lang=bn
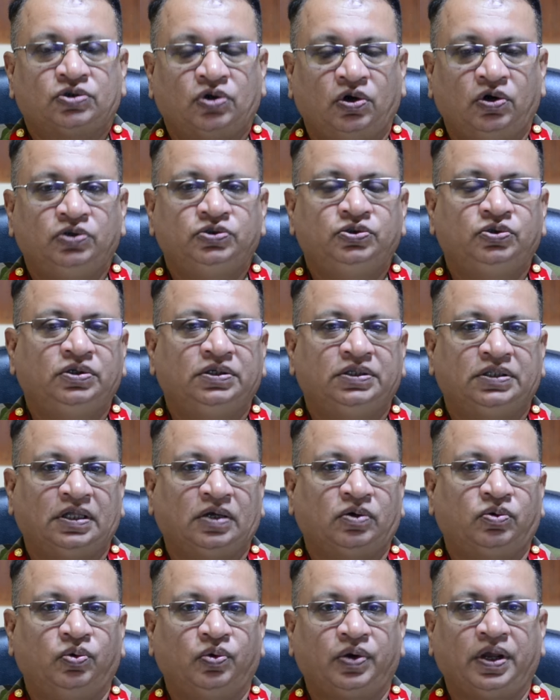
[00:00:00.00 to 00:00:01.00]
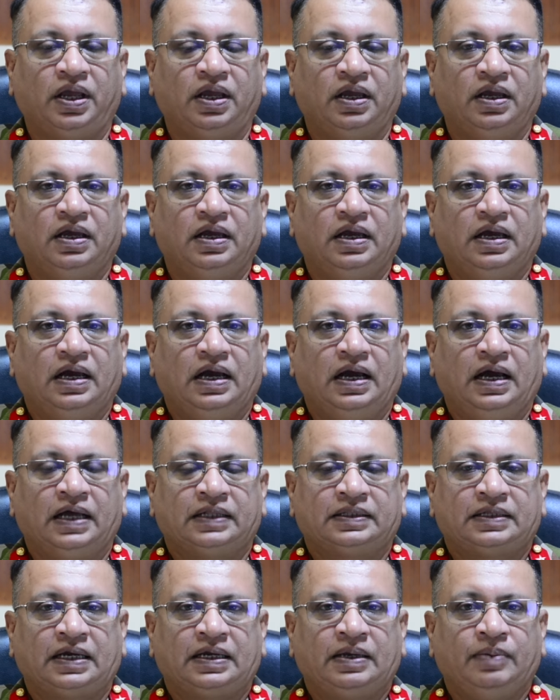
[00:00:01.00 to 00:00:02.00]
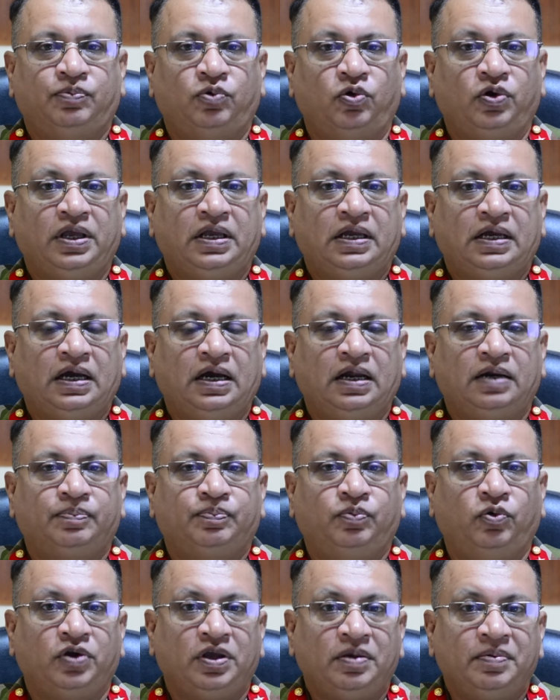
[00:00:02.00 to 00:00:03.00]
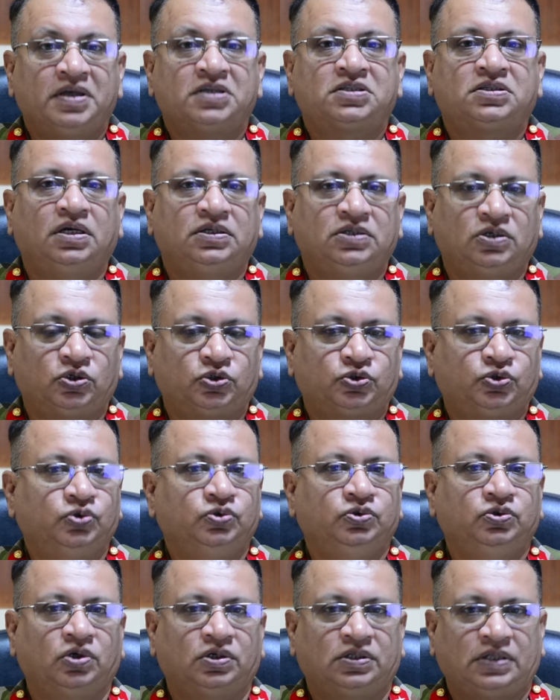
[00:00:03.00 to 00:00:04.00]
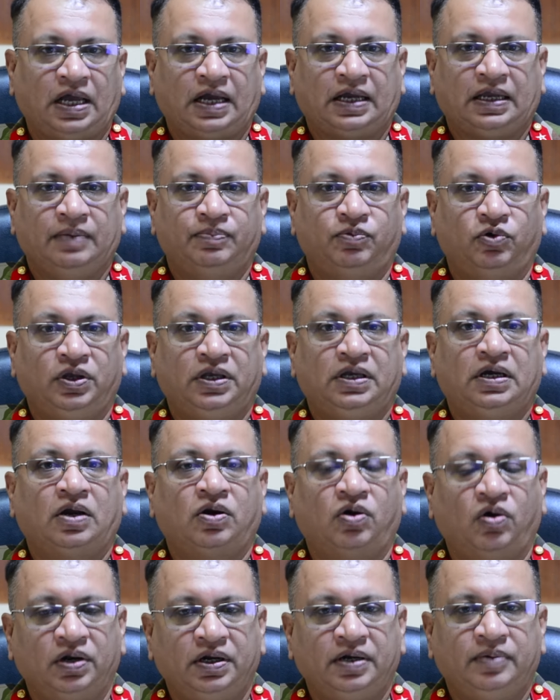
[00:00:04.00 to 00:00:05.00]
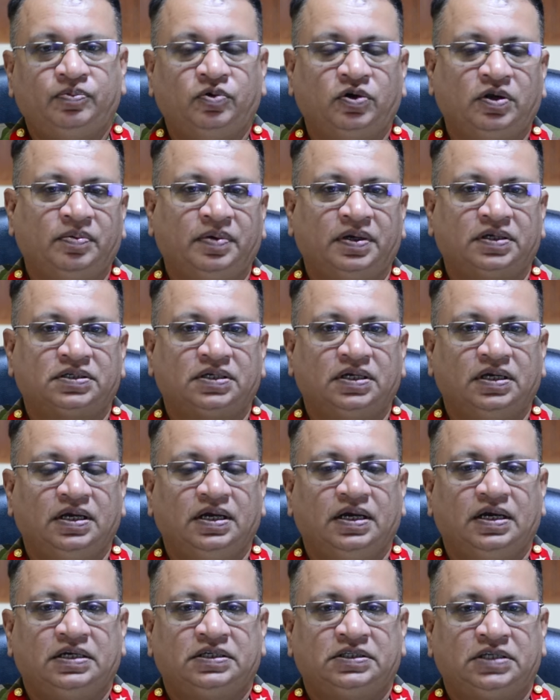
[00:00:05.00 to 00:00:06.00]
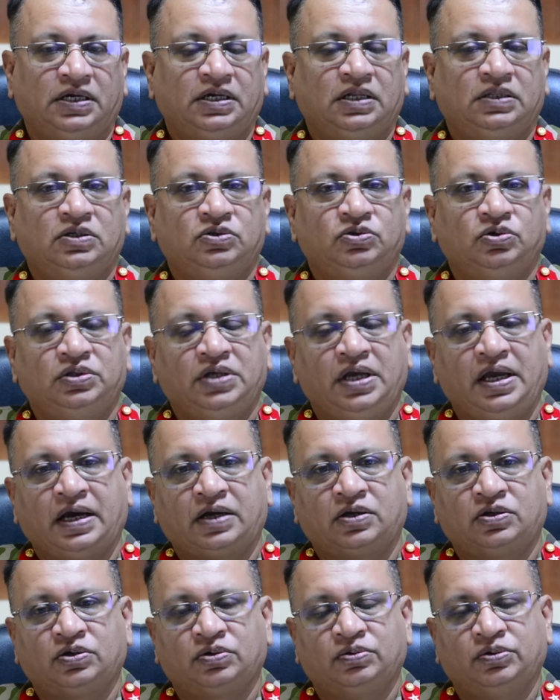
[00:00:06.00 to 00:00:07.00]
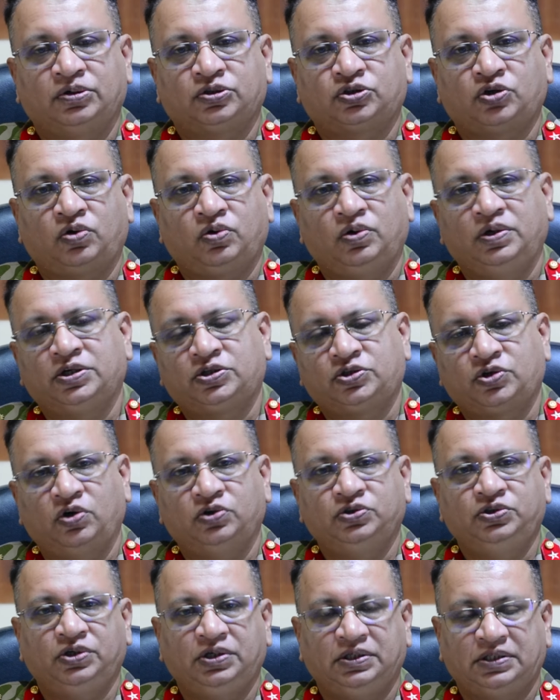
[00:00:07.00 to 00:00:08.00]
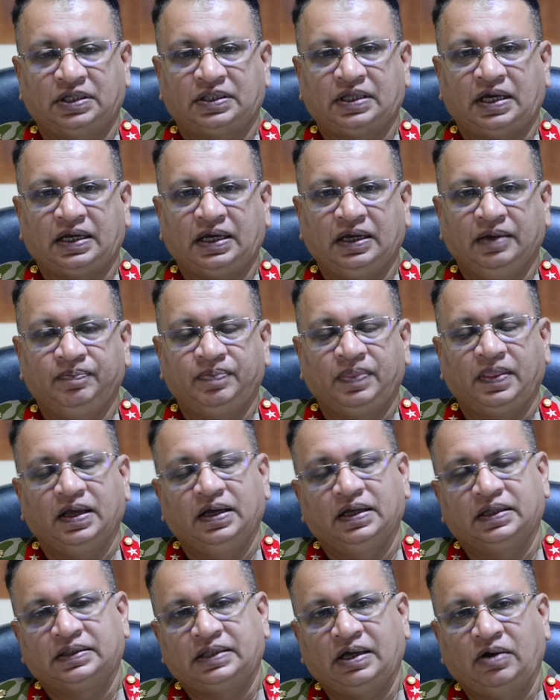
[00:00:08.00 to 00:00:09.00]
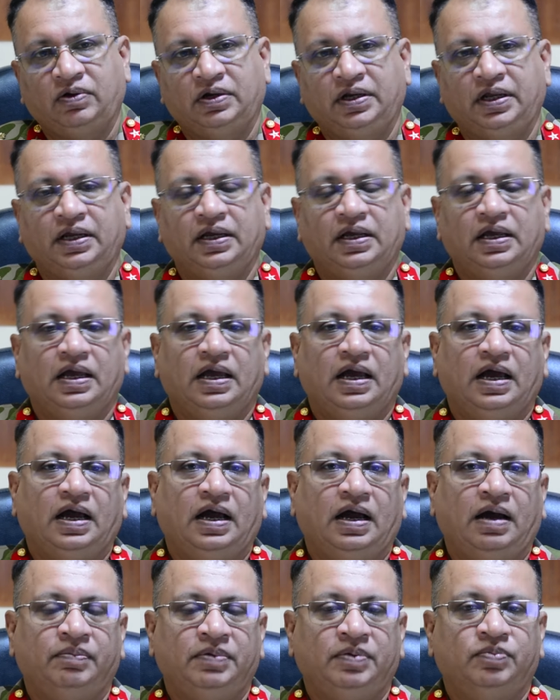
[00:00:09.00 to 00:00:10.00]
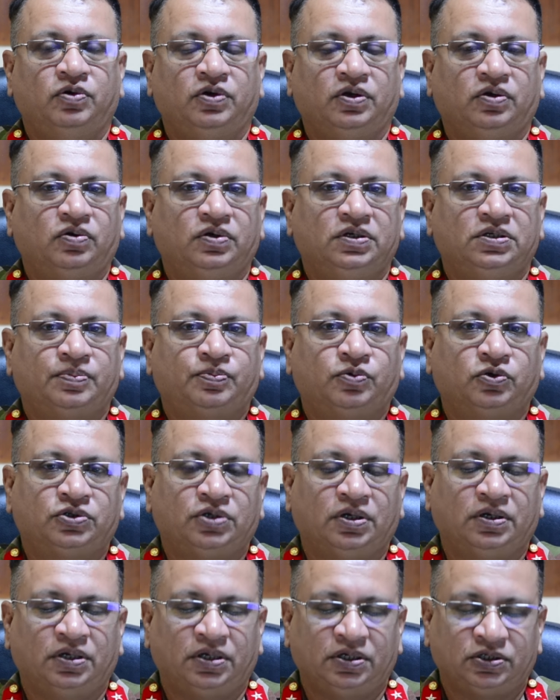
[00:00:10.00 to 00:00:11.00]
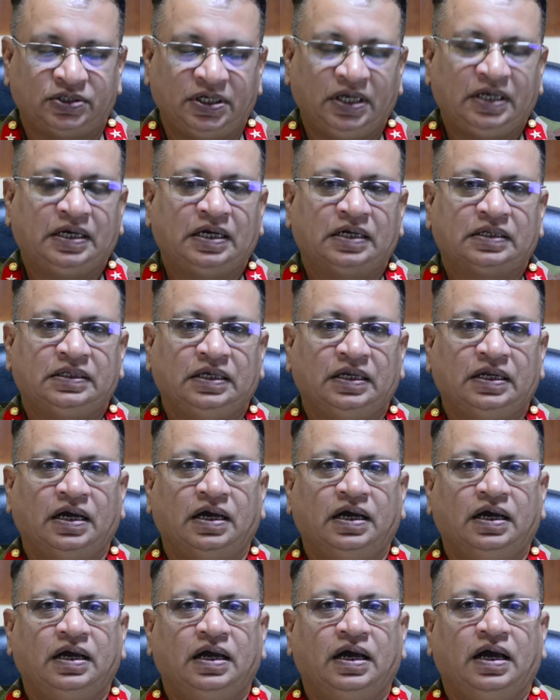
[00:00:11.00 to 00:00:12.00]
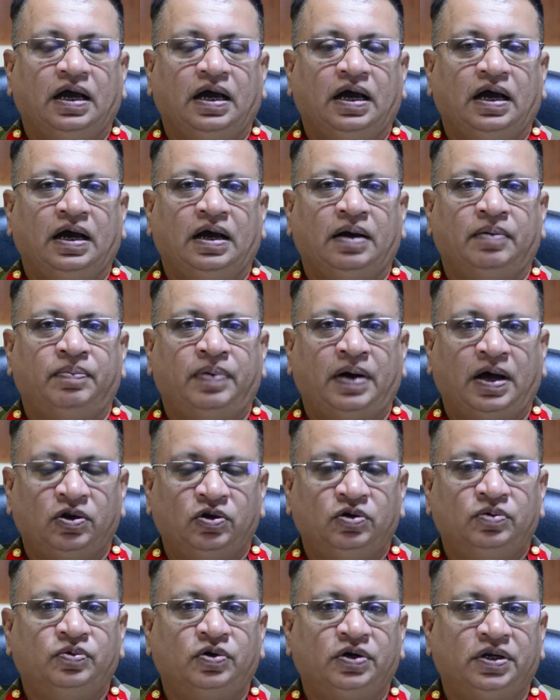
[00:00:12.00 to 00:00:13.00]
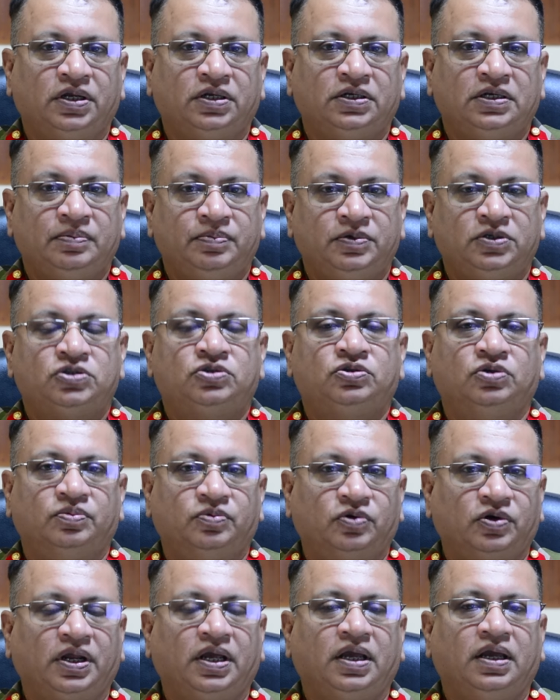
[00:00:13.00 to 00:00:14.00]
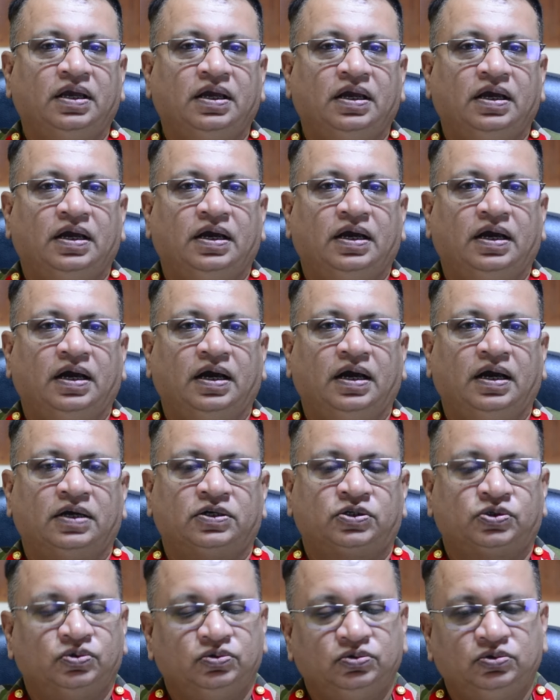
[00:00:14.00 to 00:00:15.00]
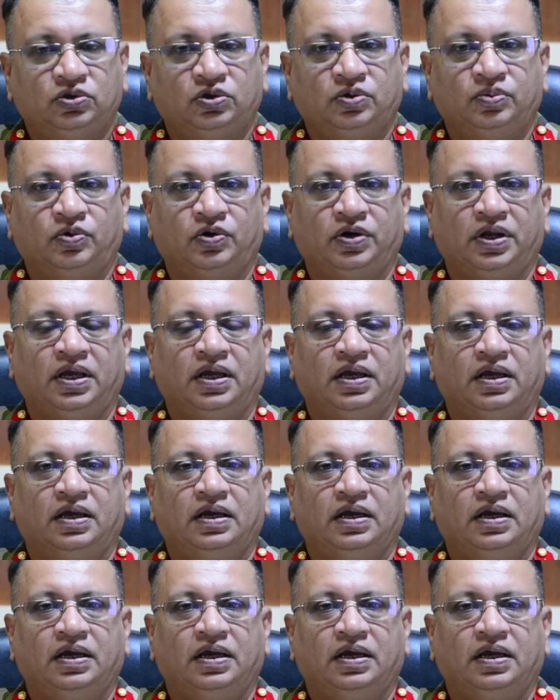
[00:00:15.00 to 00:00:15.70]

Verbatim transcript: সহযোগিতা করে তাকে পরীক্ষার পরিবেশটা যেন সুন্দর থাকে পরীক্ষার হলের পরিবেশ সেটাতে যদি এক সকলের সহযোগিতা থাকে তাহলে আমি মনে করি যে শিক্ষার্থীরা ভালো মনে নিবিষ্ট মনে সুন্দর মনে